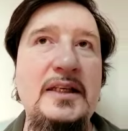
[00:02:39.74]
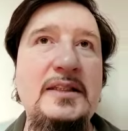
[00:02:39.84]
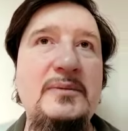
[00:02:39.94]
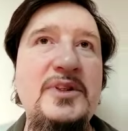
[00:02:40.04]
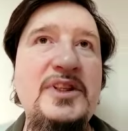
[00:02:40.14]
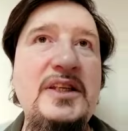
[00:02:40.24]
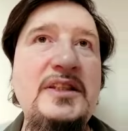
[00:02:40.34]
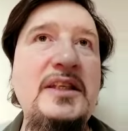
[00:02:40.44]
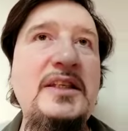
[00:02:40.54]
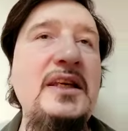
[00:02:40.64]

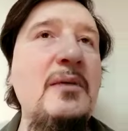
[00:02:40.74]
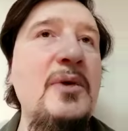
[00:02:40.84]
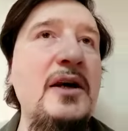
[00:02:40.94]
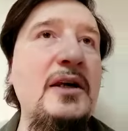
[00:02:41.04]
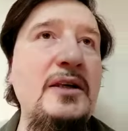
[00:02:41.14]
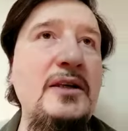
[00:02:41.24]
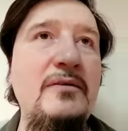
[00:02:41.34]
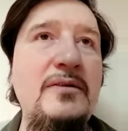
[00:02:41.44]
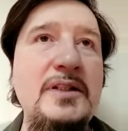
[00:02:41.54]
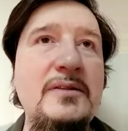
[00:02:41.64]
изменения не могли
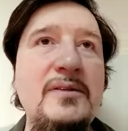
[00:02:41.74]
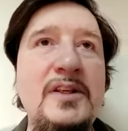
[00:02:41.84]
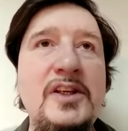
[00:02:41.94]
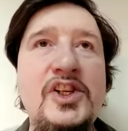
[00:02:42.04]
не вызвать